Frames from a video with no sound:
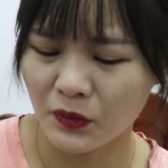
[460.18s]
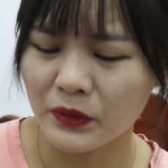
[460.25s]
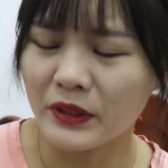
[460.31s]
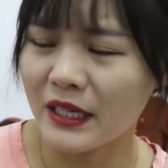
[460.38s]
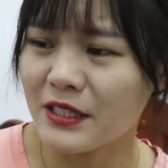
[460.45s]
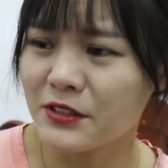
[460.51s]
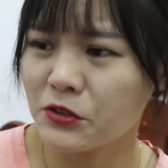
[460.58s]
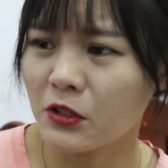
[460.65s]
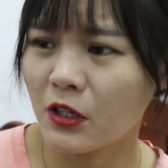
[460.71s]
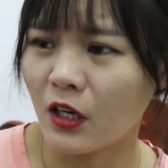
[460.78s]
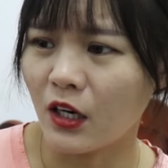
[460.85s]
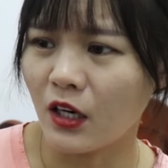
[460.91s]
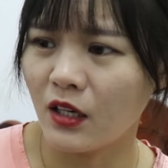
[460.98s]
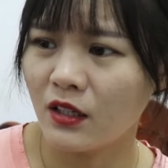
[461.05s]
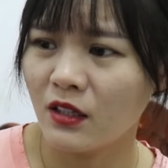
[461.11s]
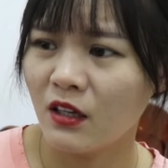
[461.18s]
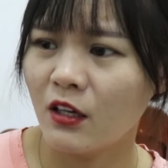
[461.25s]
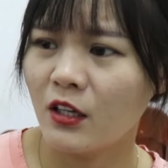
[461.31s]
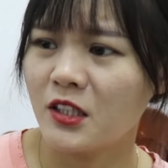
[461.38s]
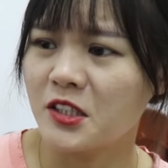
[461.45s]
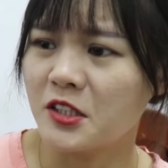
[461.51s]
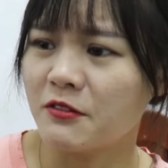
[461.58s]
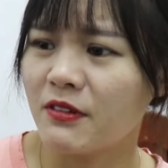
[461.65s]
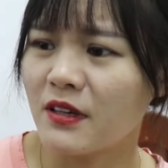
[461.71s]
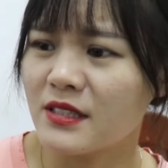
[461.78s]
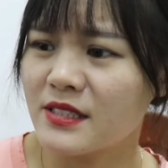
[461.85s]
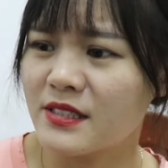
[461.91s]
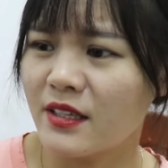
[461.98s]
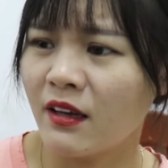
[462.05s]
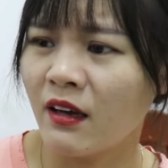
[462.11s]
回来就好。你放
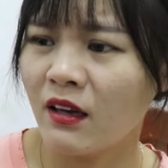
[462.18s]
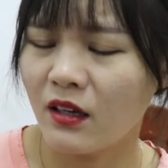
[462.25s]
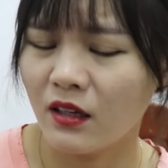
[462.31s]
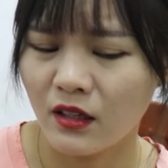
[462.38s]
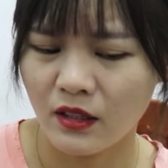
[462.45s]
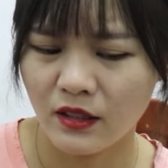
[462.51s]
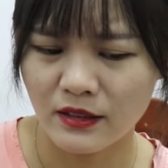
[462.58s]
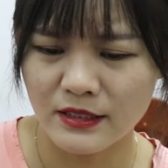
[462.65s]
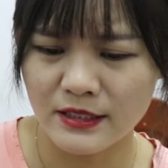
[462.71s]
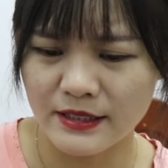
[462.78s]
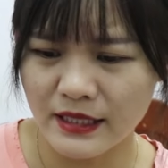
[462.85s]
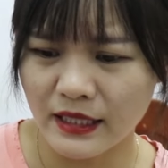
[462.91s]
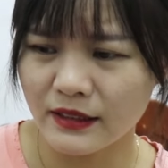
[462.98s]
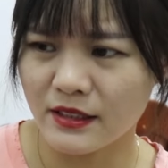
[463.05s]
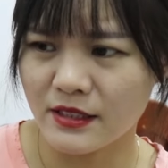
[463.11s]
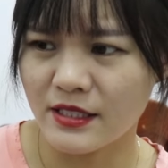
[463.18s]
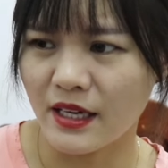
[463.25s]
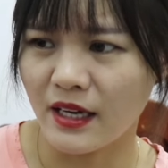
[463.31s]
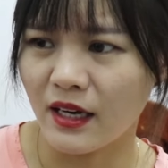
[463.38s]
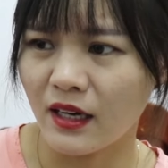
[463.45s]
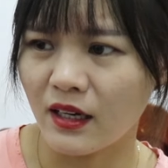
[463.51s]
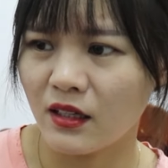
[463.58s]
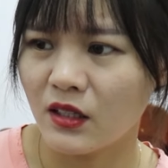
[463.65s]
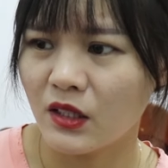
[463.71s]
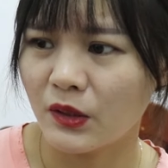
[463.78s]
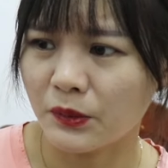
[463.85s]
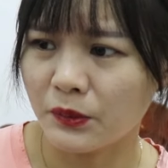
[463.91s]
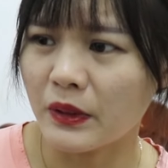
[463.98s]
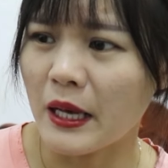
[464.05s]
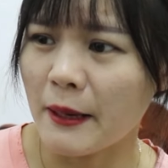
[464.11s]
心，你欠的钱啊，
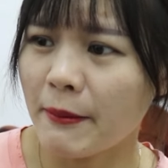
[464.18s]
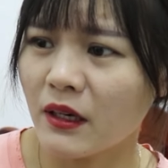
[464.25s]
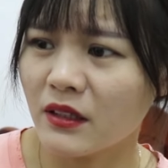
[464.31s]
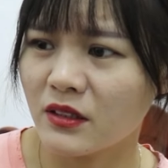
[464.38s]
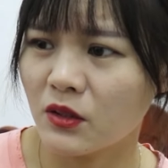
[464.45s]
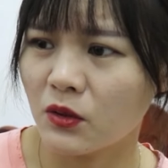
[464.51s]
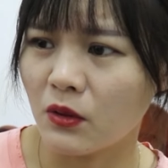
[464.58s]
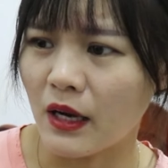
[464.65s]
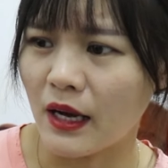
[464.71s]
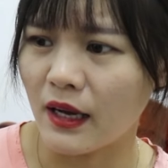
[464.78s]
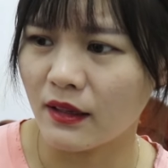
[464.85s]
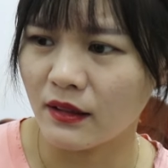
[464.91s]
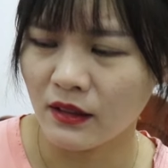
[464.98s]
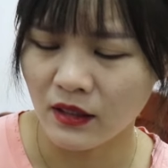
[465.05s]
我来帮你还。